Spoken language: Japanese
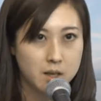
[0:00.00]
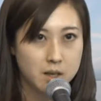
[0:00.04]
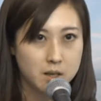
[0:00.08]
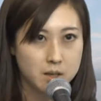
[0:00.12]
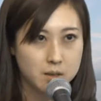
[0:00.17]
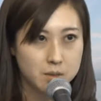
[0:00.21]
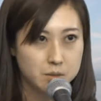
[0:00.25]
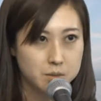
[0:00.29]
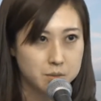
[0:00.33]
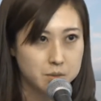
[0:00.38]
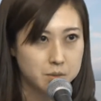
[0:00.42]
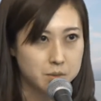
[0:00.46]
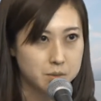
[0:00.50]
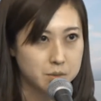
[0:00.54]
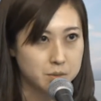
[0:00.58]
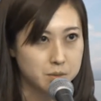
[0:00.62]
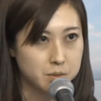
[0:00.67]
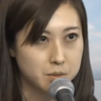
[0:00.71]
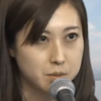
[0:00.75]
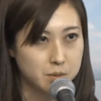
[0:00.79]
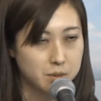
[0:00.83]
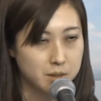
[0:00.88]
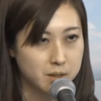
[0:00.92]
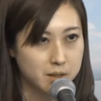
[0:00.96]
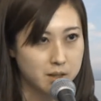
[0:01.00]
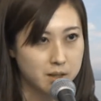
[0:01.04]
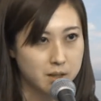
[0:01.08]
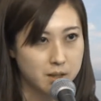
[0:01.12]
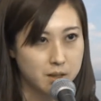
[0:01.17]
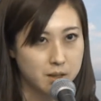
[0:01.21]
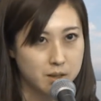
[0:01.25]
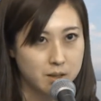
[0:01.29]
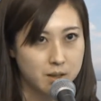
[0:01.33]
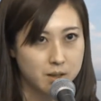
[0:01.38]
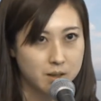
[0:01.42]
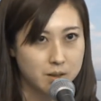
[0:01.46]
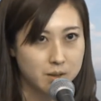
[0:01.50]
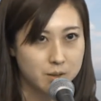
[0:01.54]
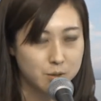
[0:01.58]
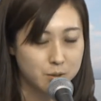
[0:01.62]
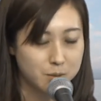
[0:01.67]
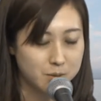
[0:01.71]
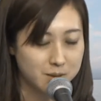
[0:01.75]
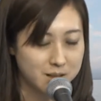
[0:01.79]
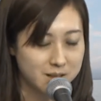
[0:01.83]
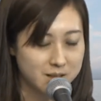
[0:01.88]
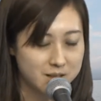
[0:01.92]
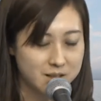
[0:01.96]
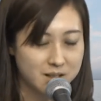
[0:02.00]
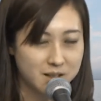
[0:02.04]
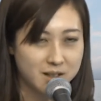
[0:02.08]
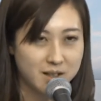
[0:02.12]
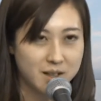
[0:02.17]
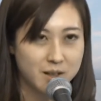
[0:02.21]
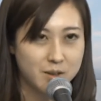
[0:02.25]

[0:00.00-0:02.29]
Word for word: あのこんなに子どもたちに